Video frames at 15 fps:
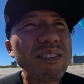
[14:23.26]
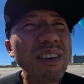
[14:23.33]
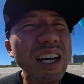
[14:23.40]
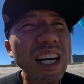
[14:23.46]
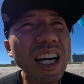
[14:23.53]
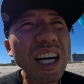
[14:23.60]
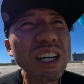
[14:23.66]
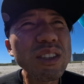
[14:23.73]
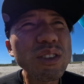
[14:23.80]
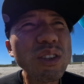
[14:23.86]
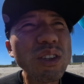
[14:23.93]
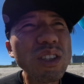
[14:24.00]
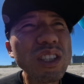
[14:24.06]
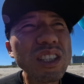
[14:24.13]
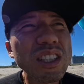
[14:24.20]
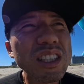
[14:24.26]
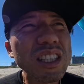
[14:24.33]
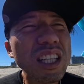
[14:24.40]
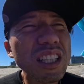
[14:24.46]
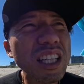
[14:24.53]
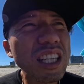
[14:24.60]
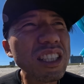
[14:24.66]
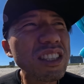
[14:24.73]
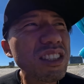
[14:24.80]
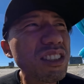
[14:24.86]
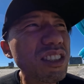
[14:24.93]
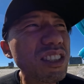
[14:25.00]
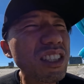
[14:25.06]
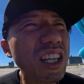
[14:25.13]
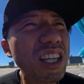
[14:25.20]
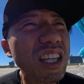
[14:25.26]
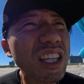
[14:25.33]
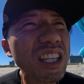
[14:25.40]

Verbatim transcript: まあ、アウト行って点数